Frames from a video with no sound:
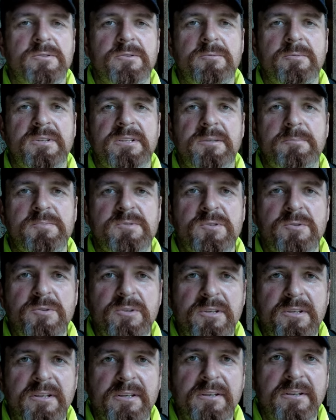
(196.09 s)
über die
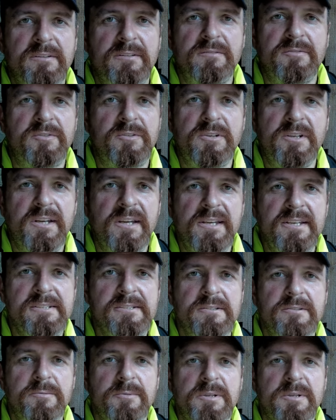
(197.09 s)
Psyche von Krisen,